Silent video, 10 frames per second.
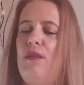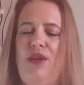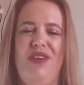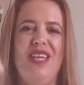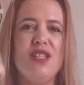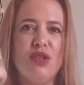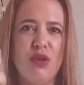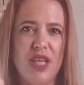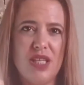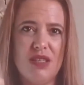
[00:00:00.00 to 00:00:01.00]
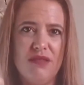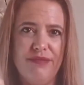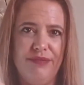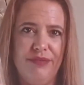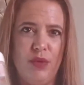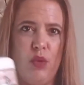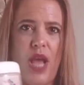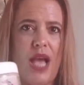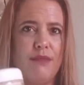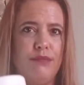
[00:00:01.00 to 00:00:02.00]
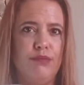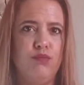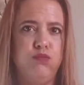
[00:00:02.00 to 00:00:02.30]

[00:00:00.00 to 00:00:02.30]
Bueno, esto es una...